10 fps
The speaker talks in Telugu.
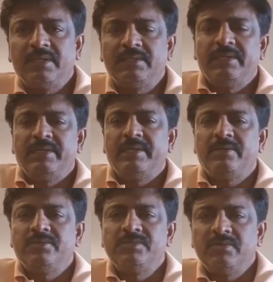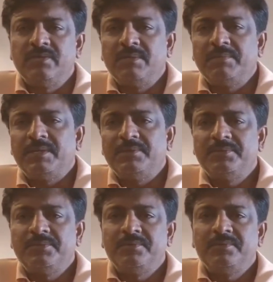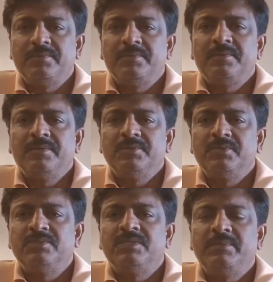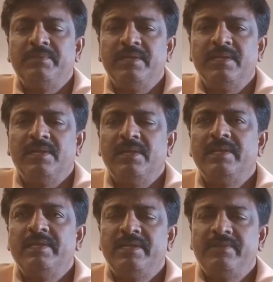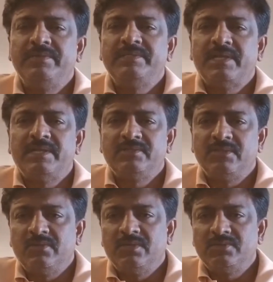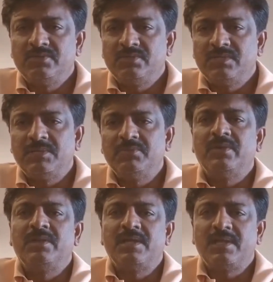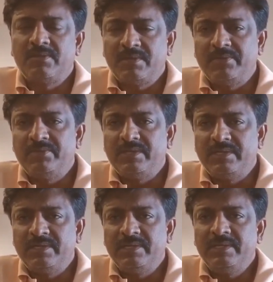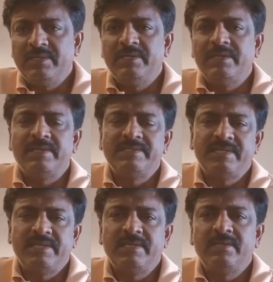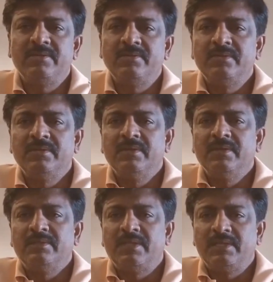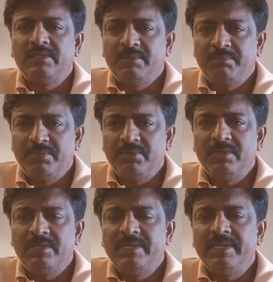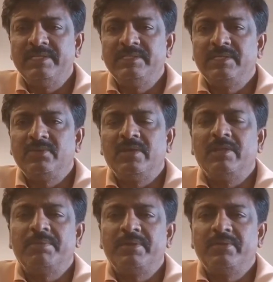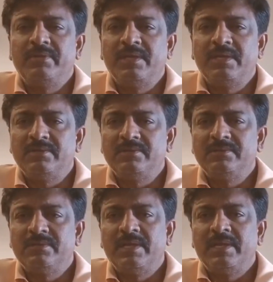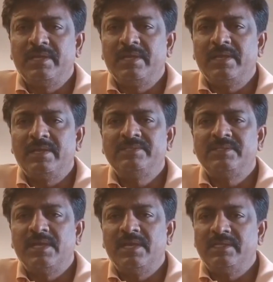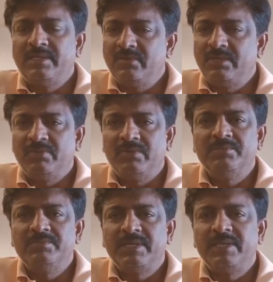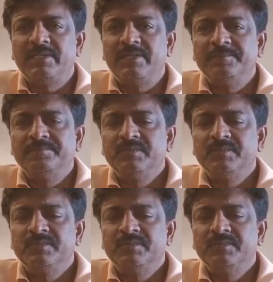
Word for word: తర్వాత నిన్నటి నుంచి కూడా మనము సోషల్ మీడియాలో కానీ టీవీ ఛానల్స్లో కూడా చూస్తున్నాం వర రవీందర్ రెడ్డి నిన్న అరెస్ట్ అయినట్లు తర్వాత ఇప్పుడు కూడా డిఐజీ కోయా ప్రవీణ్ గారు ఆయన ఇంకా అరెస్ట్ కాలేదని కూడా ఇవ్వడం జరిగింది